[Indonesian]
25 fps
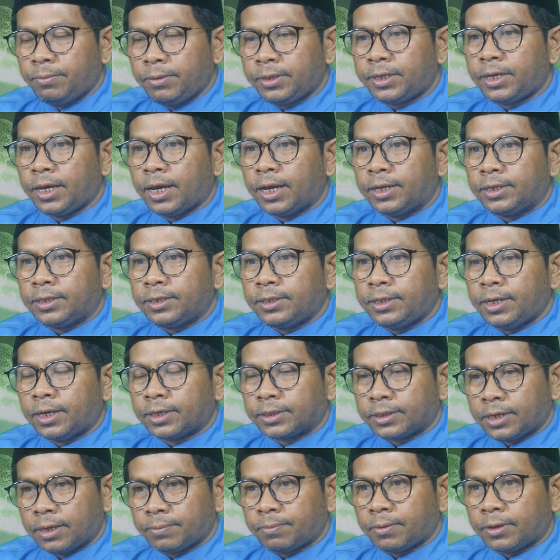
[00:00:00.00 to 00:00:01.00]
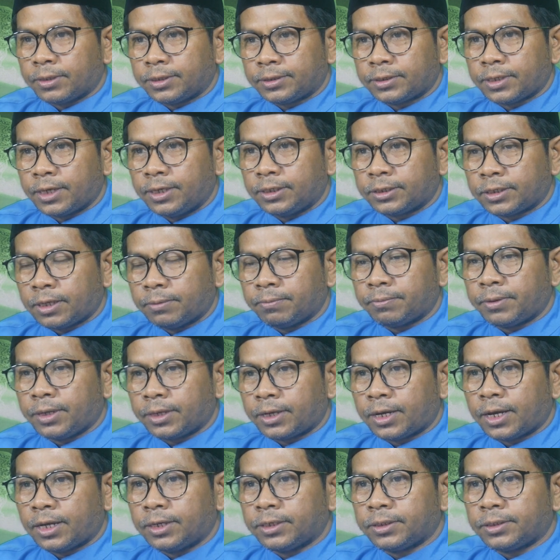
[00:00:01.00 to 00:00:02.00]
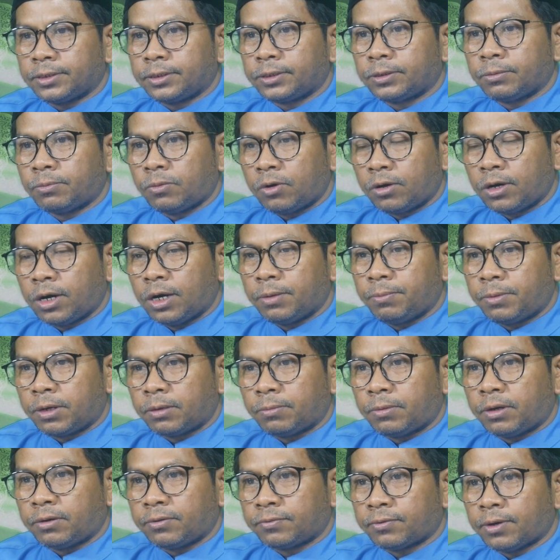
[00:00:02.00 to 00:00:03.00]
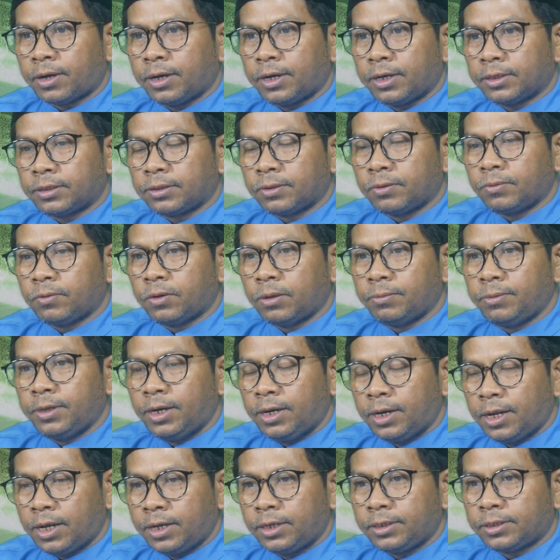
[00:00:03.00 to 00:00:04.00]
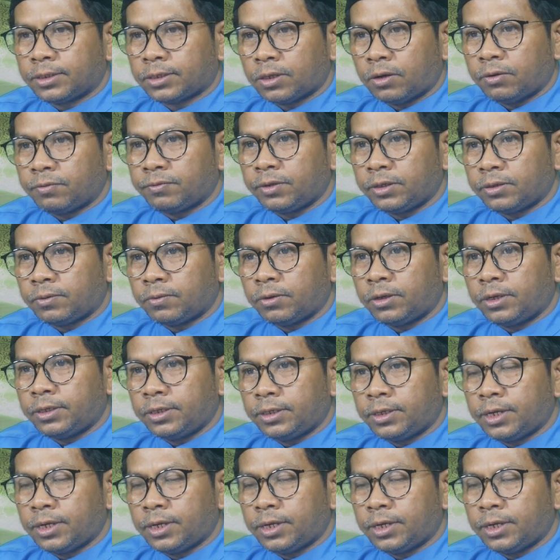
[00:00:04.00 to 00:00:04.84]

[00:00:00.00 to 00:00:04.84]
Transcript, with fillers: Demikian yang dapat saya sampaikan. Semoga bermanfaat. Wabillahi taufik wal